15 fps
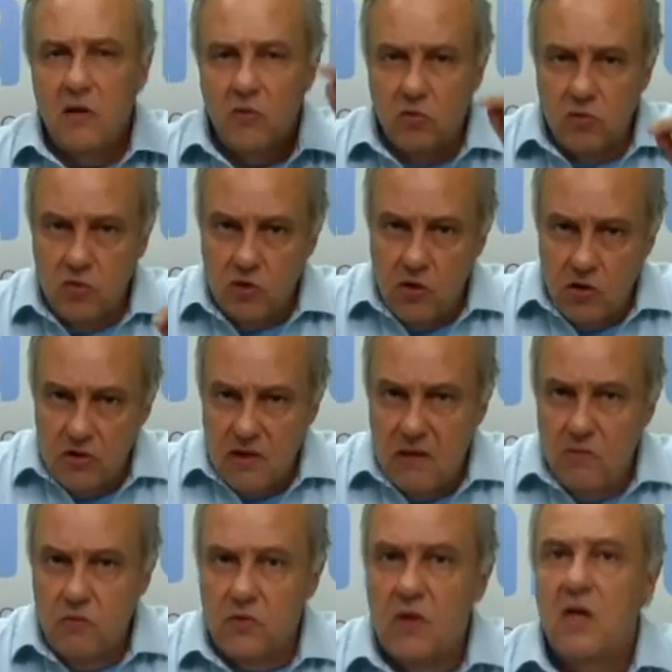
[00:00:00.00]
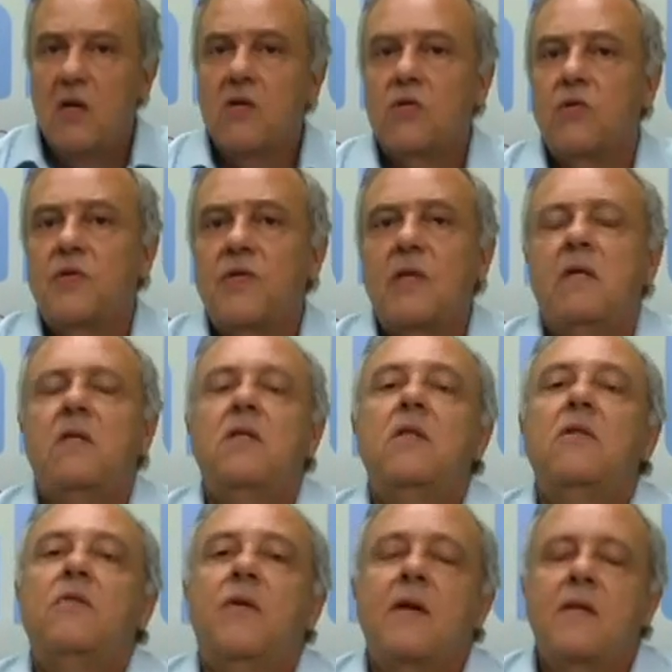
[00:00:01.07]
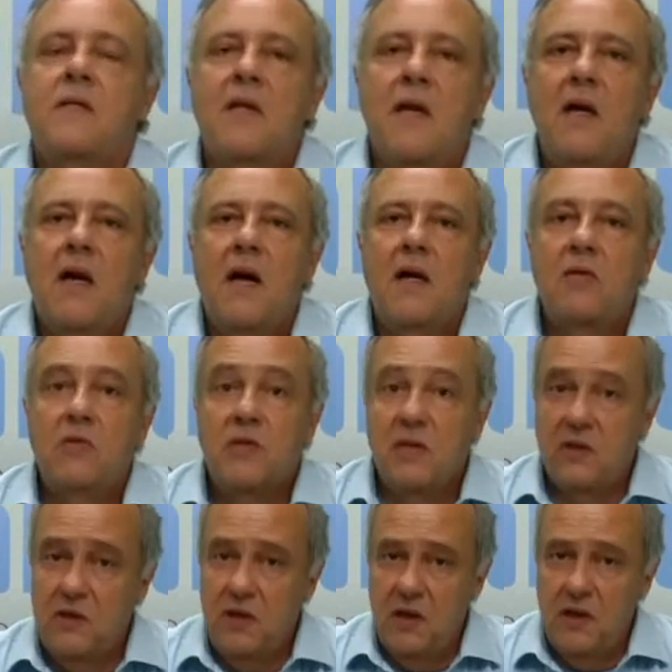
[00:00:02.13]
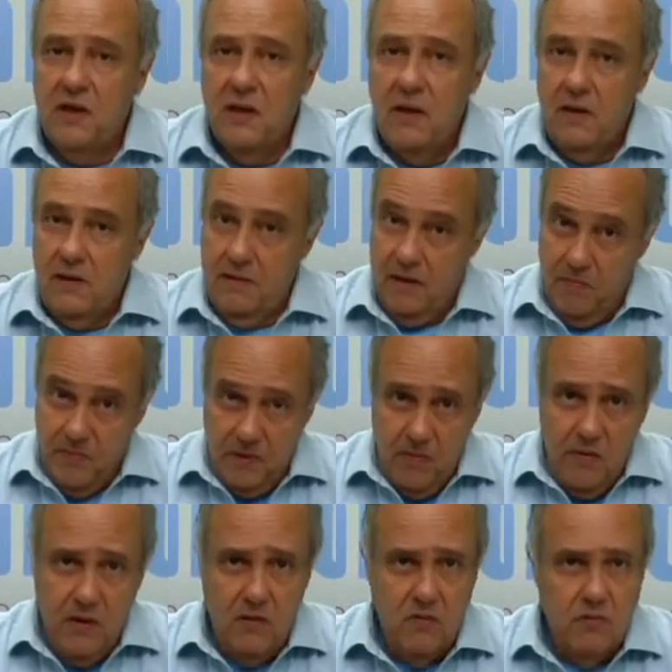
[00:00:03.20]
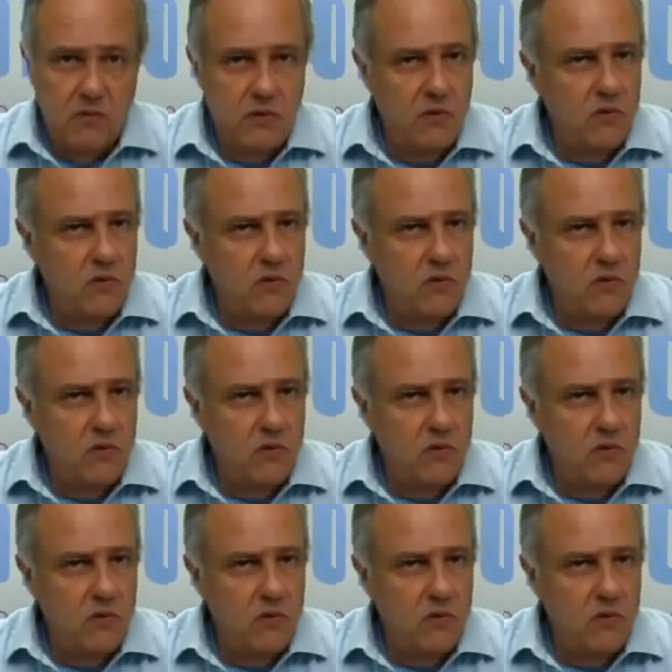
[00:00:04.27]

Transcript: todos nós estamos suscetíveis a nos sentir deprimidos.